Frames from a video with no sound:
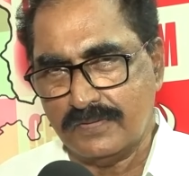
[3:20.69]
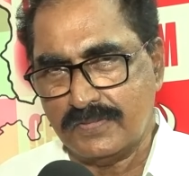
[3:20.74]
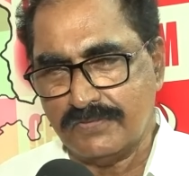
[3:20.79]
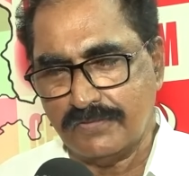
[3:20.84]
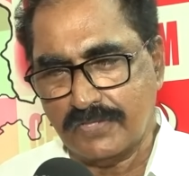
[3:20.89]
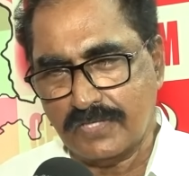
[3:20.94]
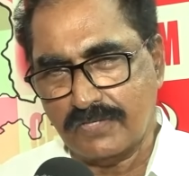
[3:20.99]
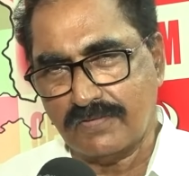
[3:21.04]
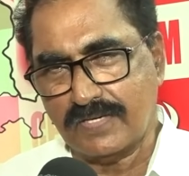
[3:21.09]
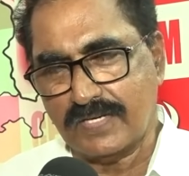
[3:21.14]

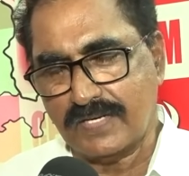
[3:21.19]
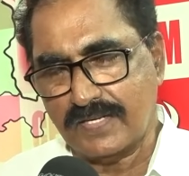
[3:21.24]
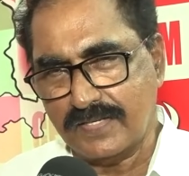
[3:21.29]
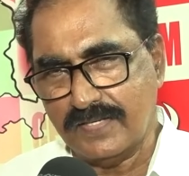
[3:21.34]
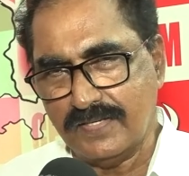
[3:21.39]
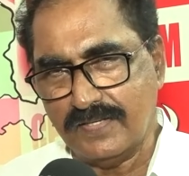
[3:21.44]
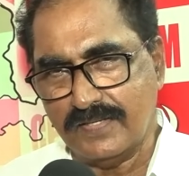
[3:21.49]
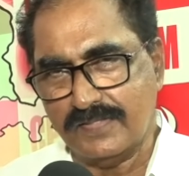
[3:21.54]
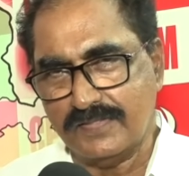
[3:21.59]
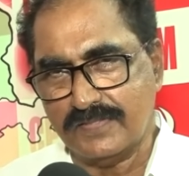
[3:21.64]
చివరికి వాళ్ళు
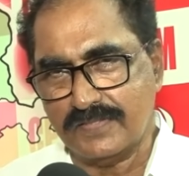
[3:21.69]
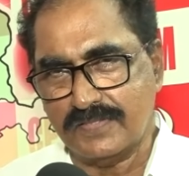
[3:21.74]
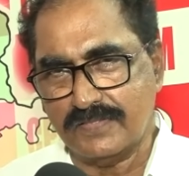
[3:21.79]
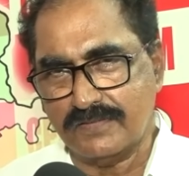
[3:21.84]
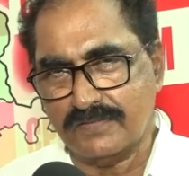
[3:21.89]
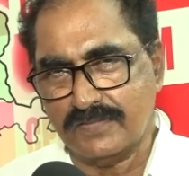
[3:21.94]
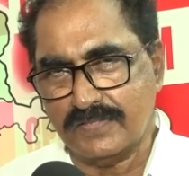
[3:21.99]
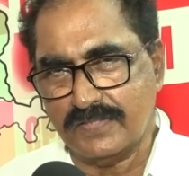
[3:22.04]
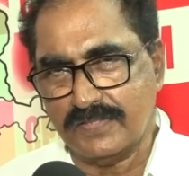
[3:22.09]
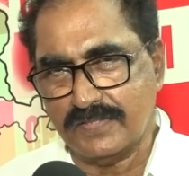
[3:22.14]

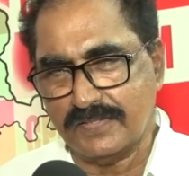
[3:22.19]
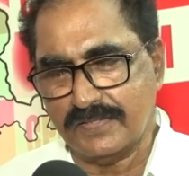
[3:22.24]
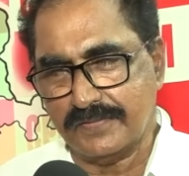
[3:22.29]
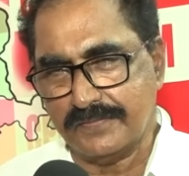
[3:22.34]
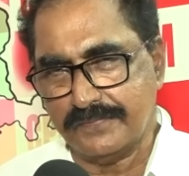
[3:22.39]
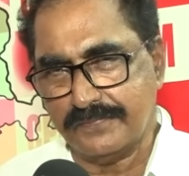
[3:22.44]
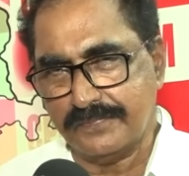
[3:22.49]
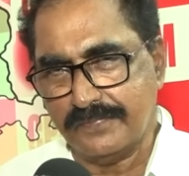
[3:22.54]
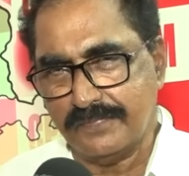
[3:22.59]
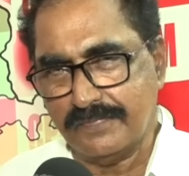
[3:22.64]
అంగీకరించినటువంటి
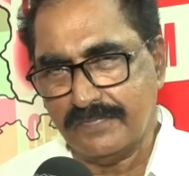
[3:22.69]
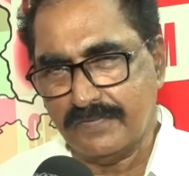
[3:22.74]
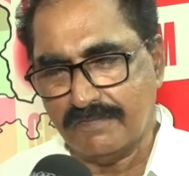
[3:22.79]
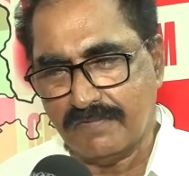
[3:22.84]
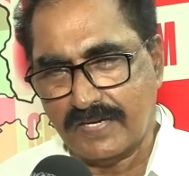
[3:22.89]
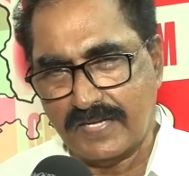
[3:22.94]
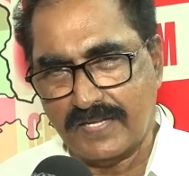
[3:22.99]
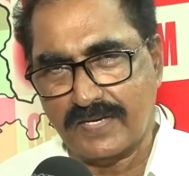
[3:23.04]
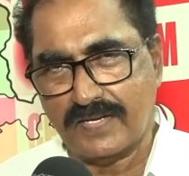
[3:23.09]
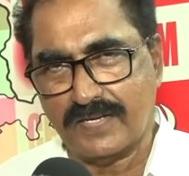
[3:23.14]

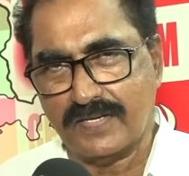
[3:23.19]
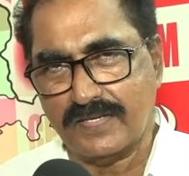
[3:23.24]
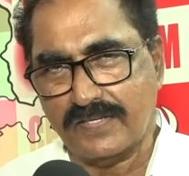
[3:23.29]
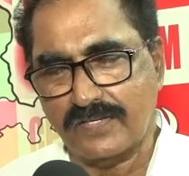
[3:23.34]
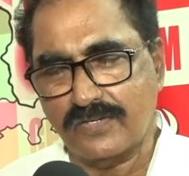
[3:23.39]
వైరా